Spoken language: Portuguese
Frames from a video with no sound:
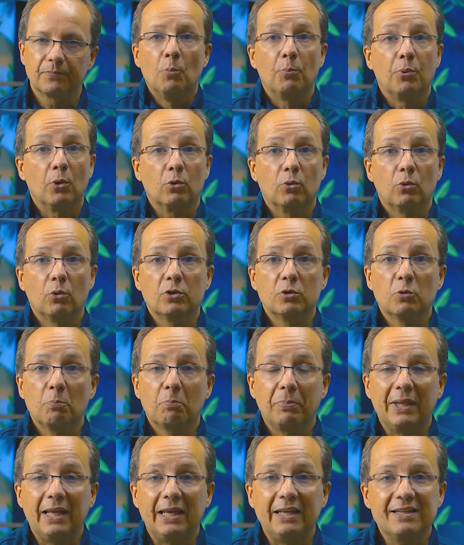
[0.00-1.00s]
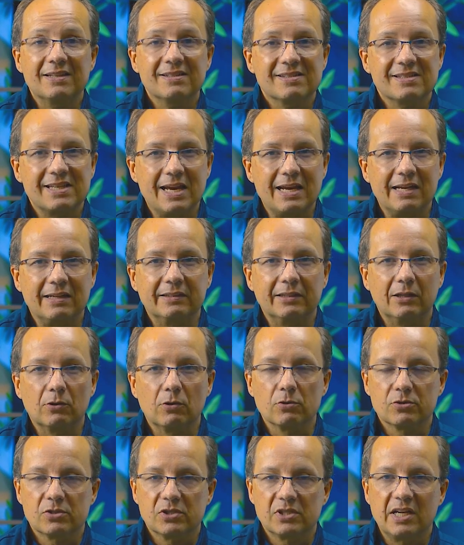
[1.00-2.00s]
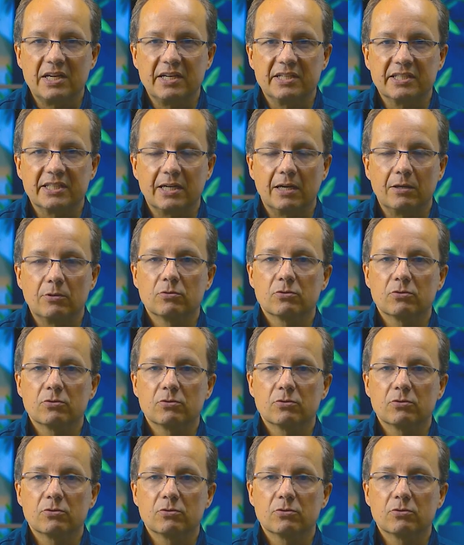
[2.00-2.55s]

Procure um Planning Center, ou seja,